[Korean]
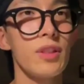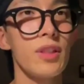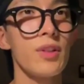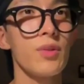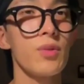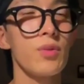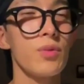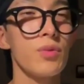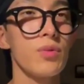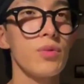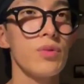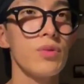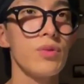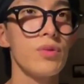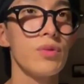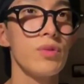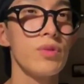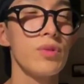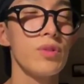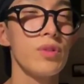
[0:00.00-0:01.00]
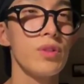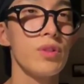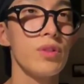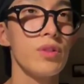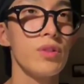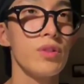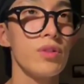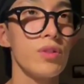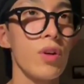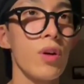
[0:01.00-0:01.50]
그래도
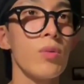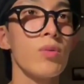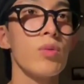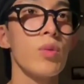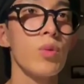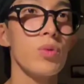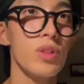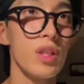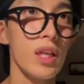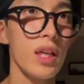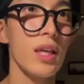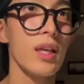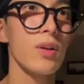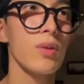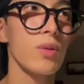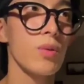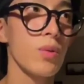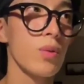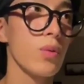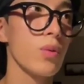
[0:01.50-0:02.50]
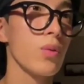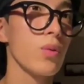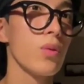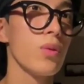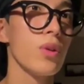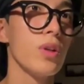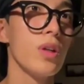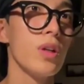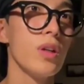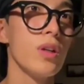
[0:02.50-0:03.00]
너무 고생했고